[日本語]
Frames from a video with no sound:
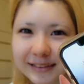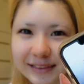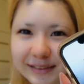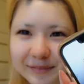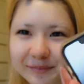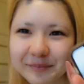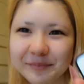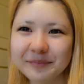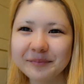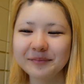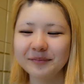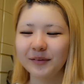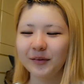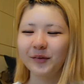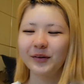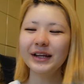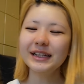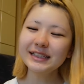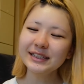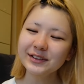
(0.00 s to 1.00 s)
時
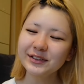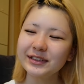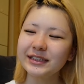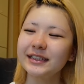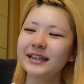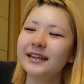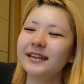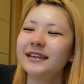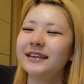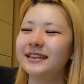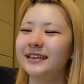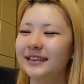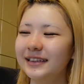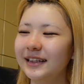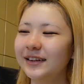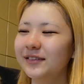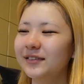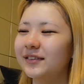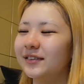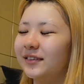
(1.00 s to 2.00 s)
おやつの時間です
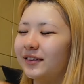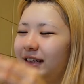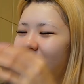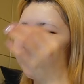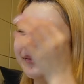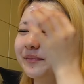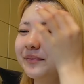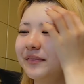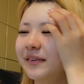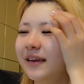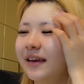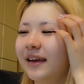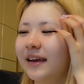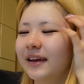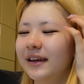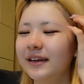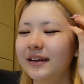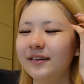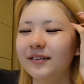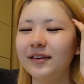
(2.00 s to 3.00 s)
ね本当に
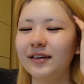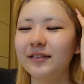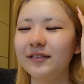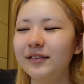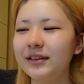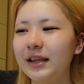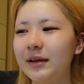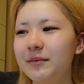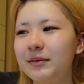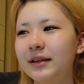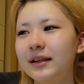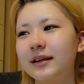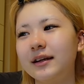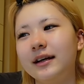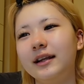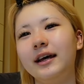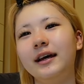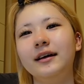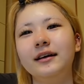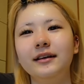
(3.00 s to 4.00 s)
これを食べな
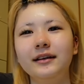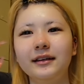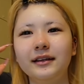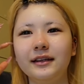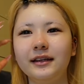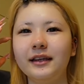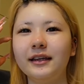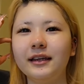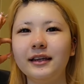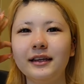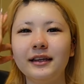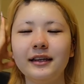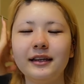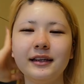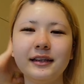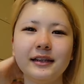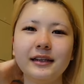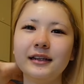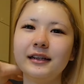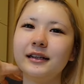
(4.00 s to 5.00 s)
がら、
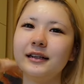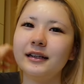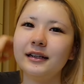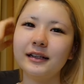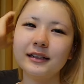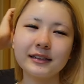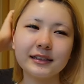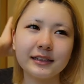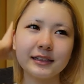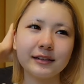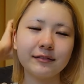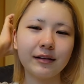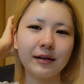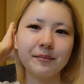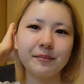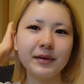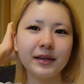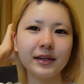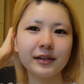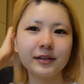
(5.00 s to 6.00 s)
えー次
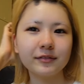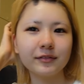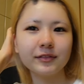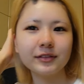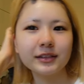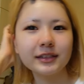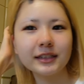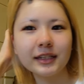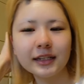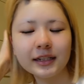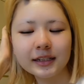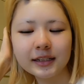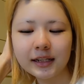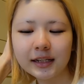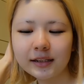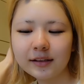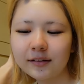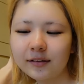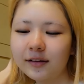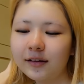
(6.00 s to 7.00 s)
はメイクをしていき
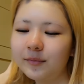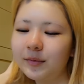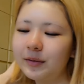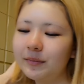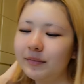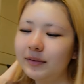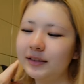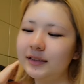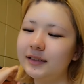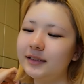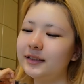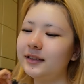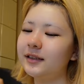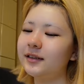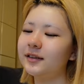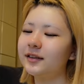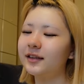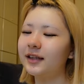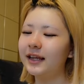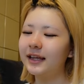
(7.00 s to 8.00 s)
たいと思いますと
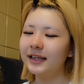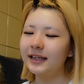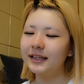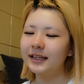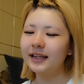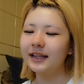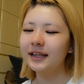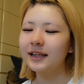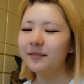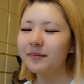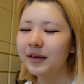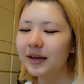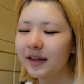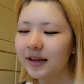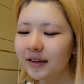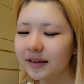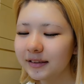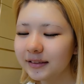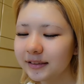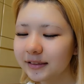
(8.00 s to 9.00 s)
いうことでいただき
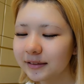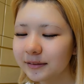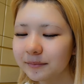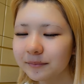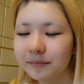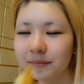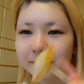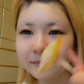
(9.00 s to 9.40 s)
ます